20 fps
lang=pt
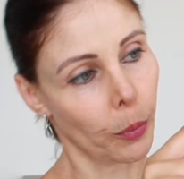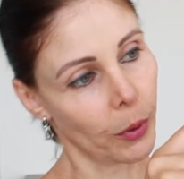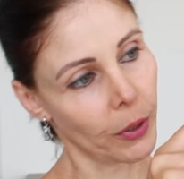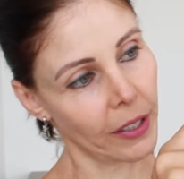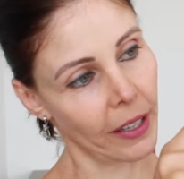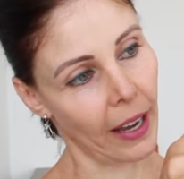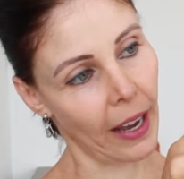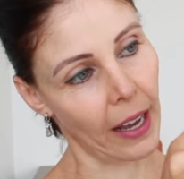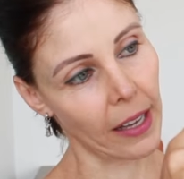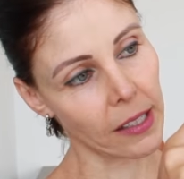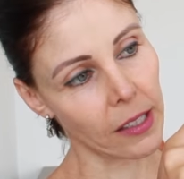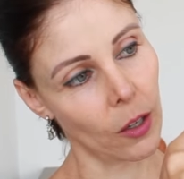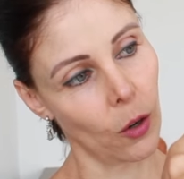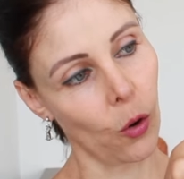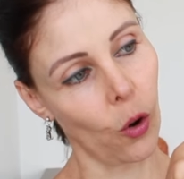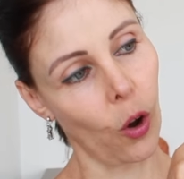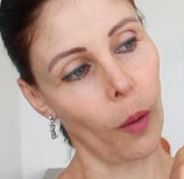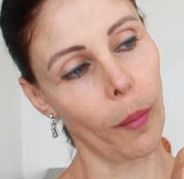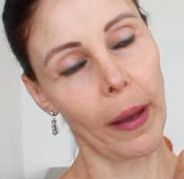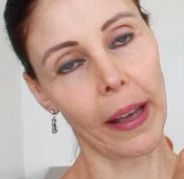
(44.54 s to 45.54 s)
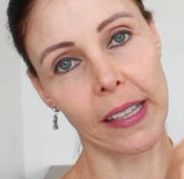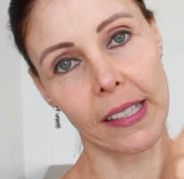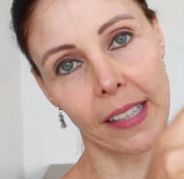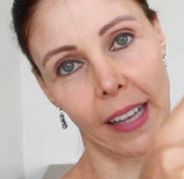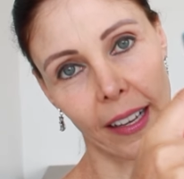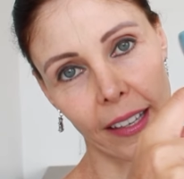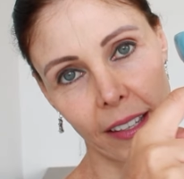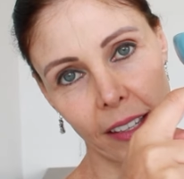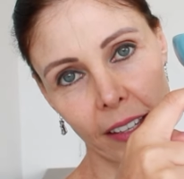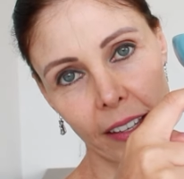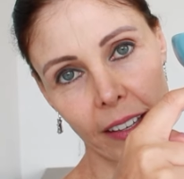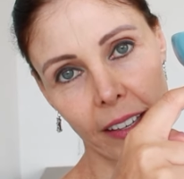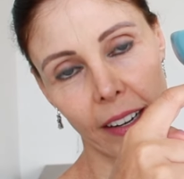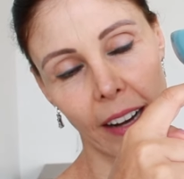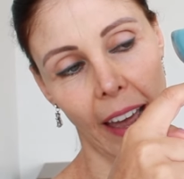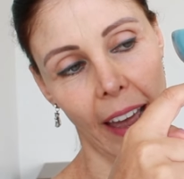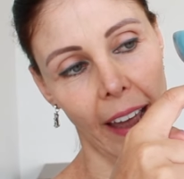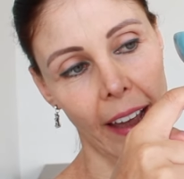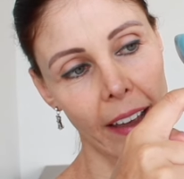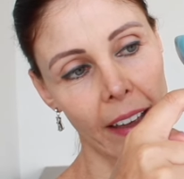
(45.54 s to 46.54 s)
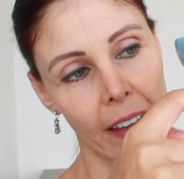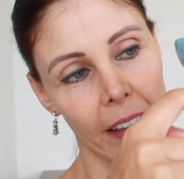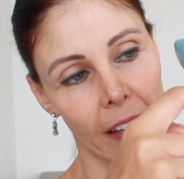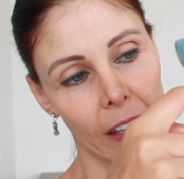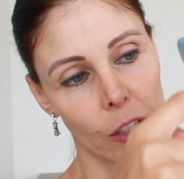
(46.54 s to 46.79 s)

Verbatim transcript: porque a ração começa aqui, né?